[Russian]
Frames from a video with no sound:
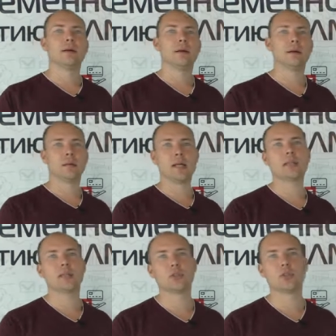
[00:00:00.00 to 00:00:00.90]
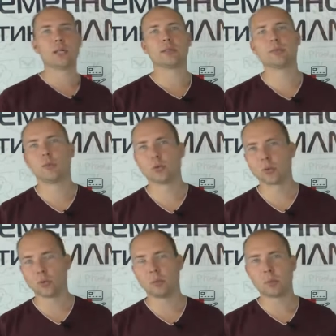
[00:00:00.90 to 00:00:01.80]
э, далее начинает свои
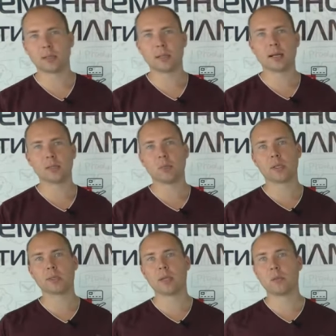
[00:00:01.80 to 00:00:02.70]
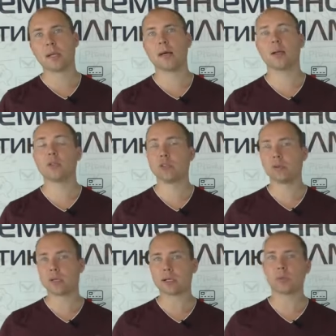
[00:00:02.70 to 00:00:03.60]
услуги предлагать по рекламе, а
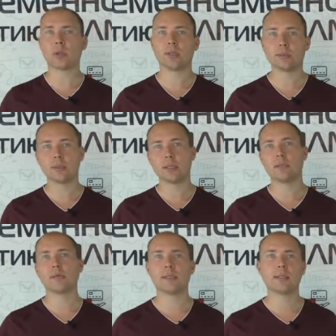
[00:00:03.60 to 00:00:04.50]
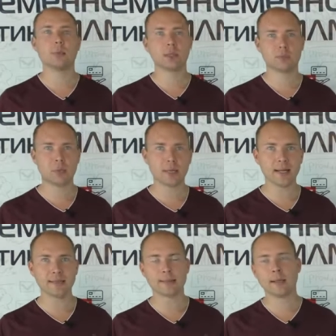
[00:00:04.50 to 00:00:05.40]
человека, который действительно в этой теме
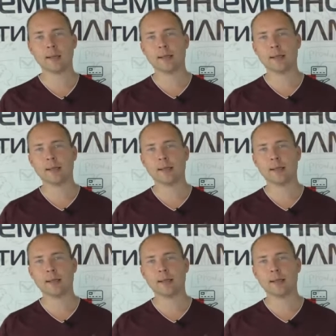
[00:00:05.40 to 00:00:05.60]
разбирается,